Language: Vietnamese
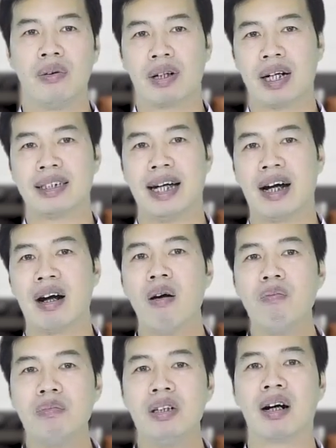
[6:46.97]
hoặc là trẻ
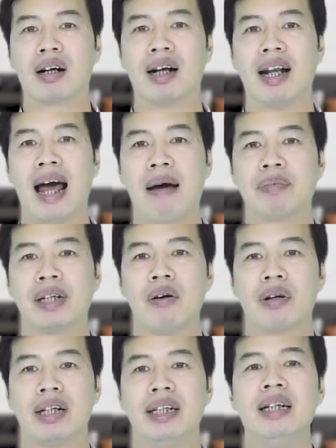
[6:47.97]
không được làm
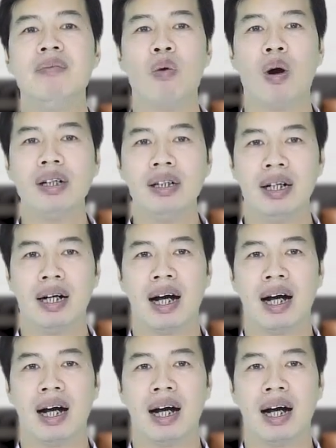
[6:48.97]
theo cái ý muốn